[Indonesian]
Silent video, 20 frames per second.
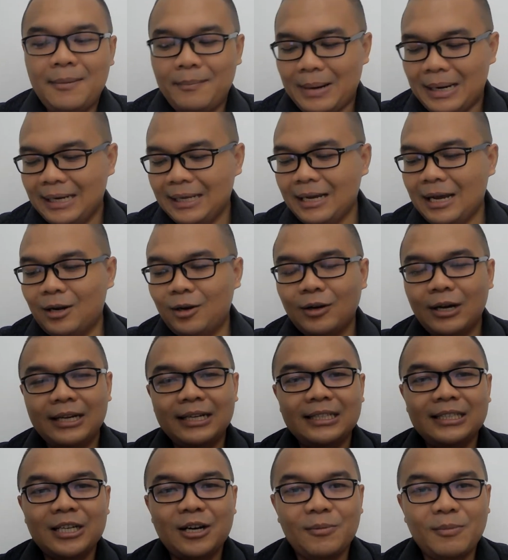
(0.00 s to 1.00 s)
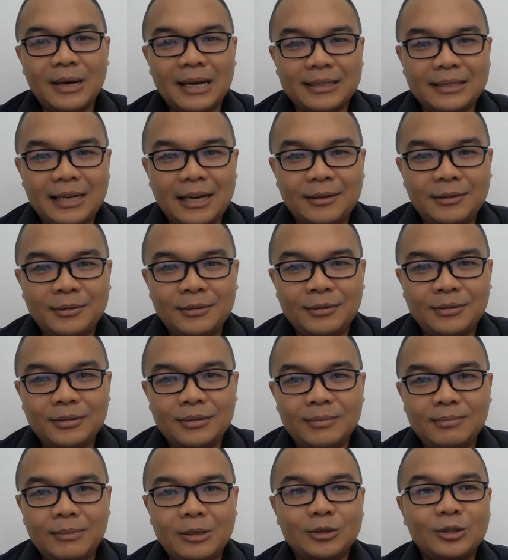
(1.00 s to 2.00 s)
paling kalau nggak dijawab nggak tahu
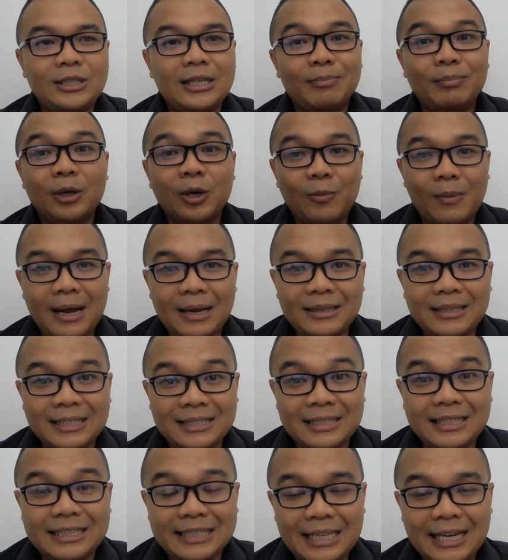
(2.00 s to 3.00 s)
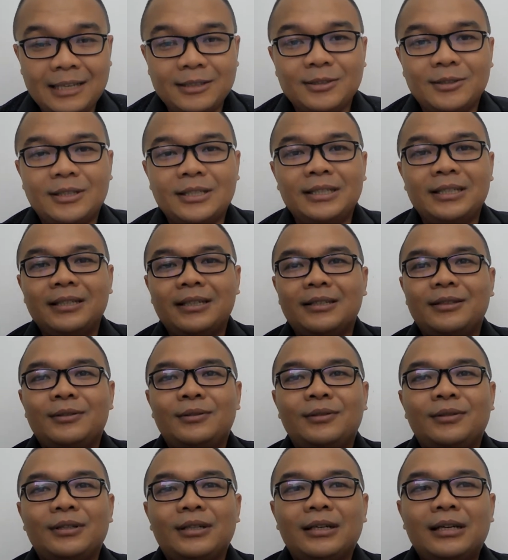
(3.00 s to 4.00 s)
maksudnya belum tersedia sorry
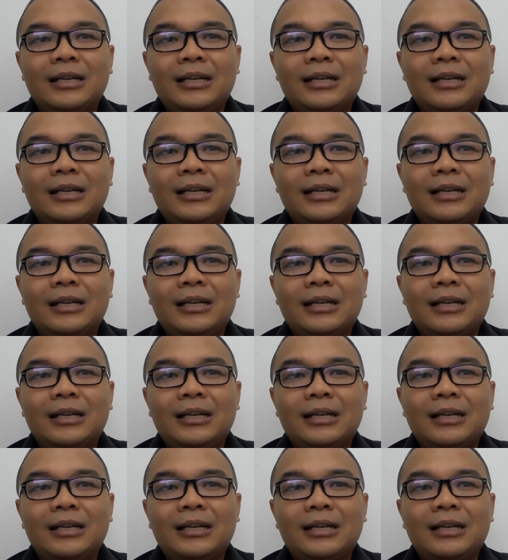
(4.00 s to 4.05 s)
gitu